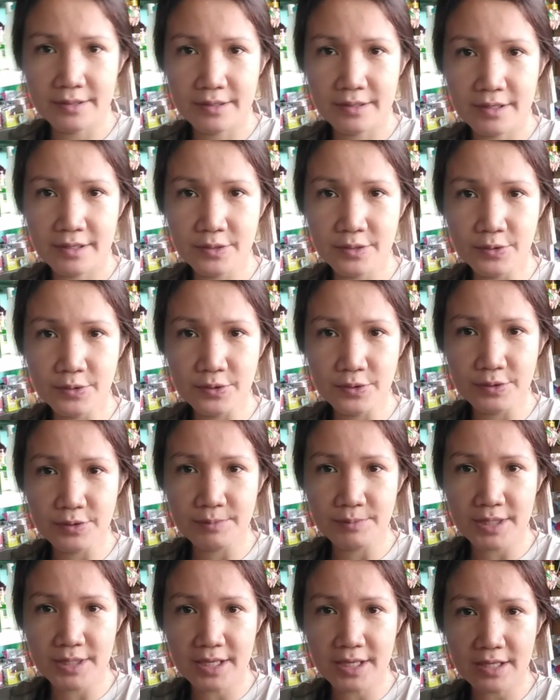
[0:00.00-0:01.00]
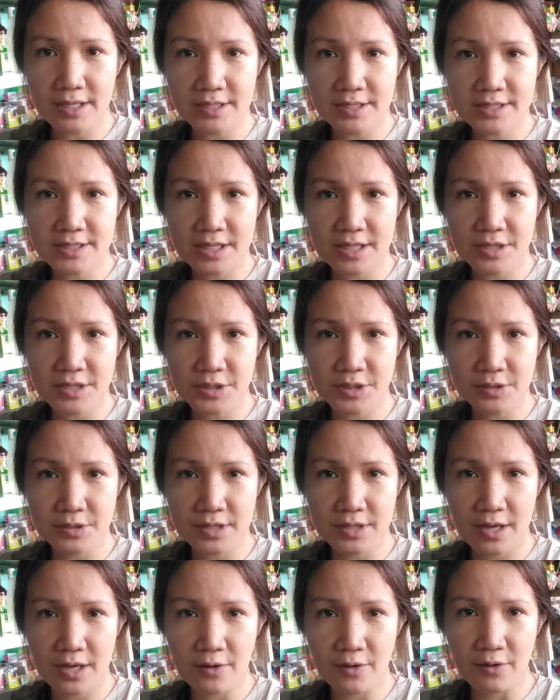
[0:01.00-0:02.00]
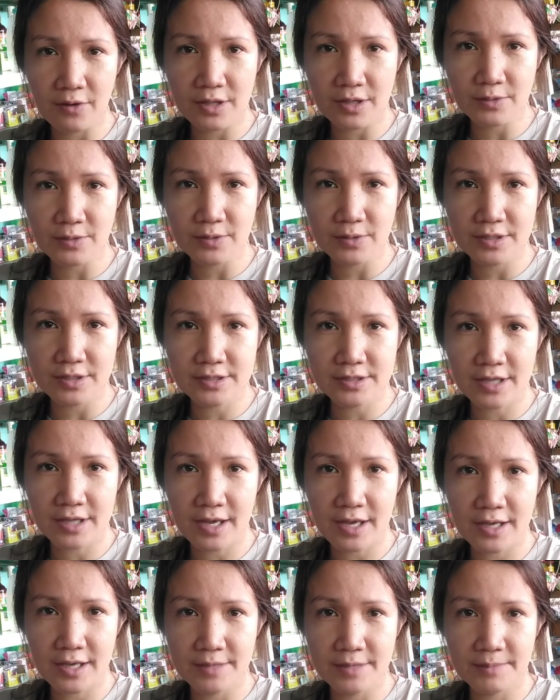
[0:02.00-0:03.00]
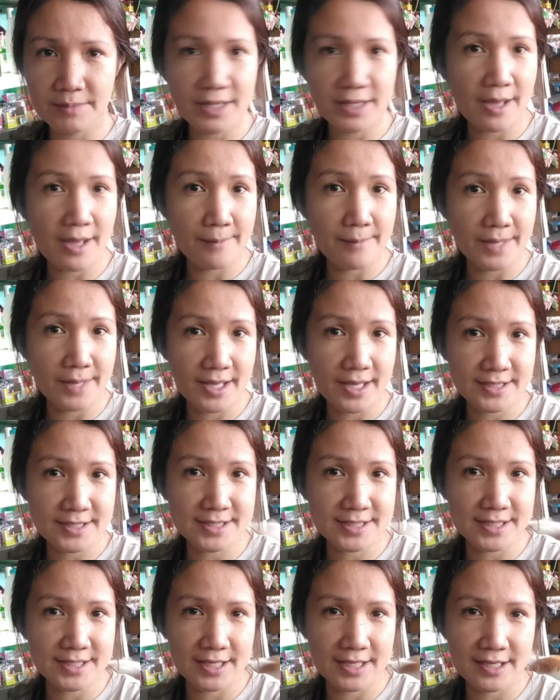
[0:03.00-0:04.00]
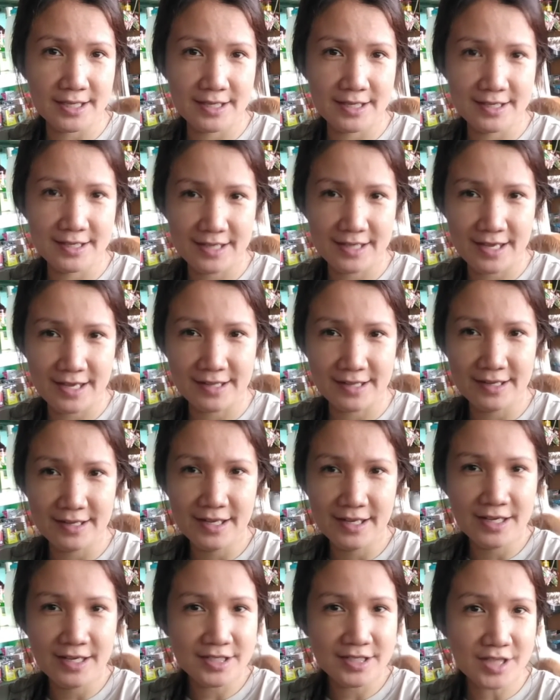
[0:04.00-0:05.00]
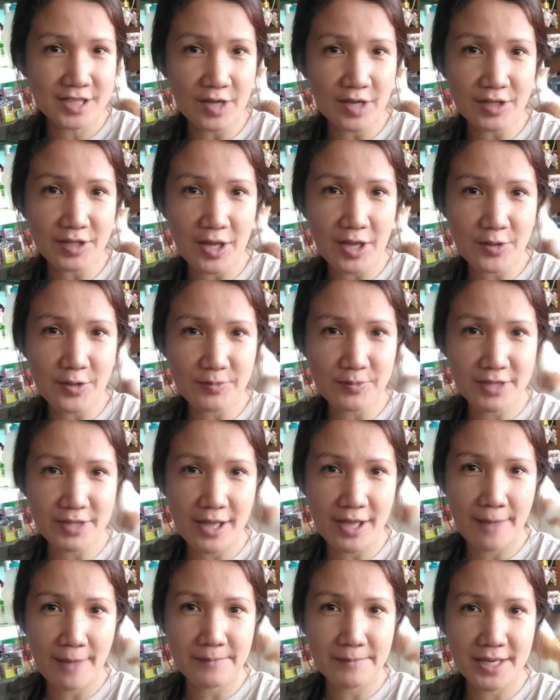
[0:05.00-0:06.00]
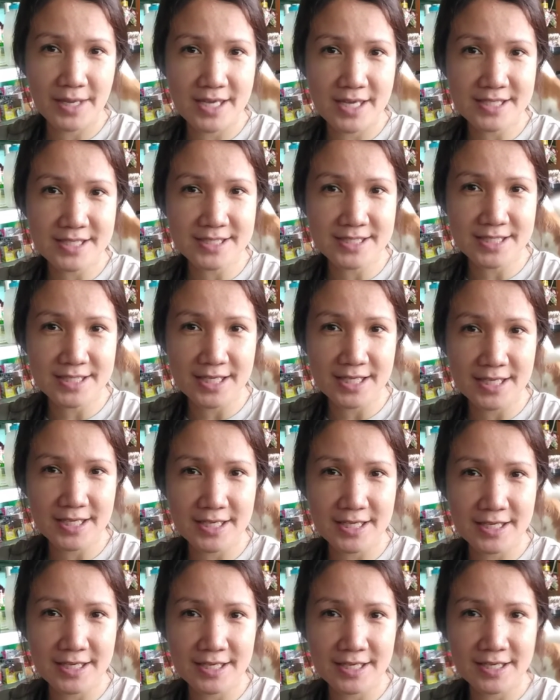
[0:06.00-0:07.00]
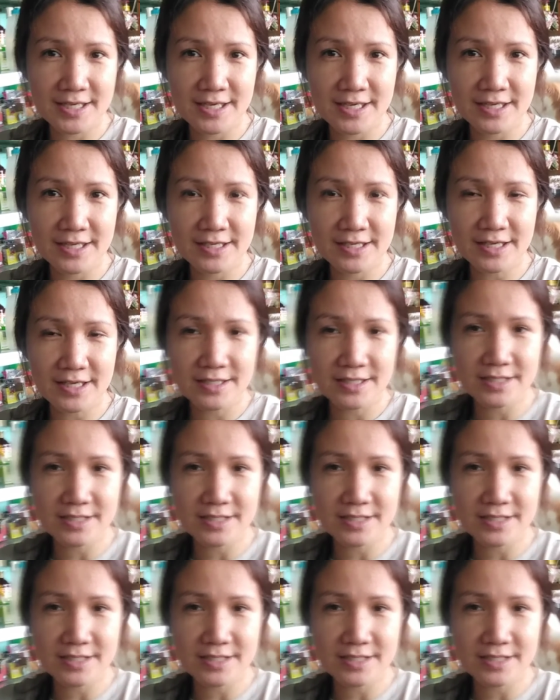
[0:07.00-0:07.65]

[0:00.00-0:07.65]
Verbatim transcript: Ayun. May candy station na ako. Katulad kay Madam ST. Shoutout Madam ST. Ayan. Candy